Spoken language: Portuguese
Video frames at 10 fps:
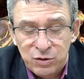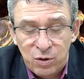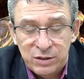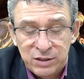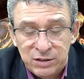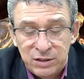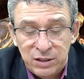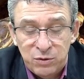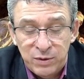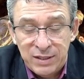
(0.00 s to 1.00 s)
nossas
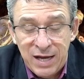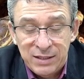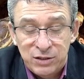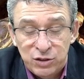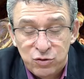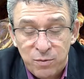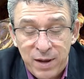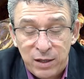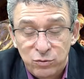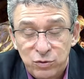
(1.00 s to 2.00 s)
iniquidades e sob
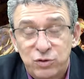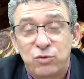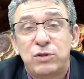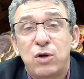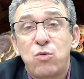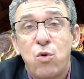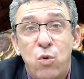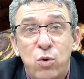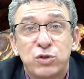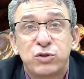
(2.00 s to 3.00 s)
a luz do teu
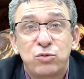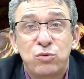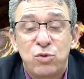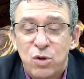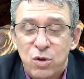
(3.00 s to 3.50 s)
rosto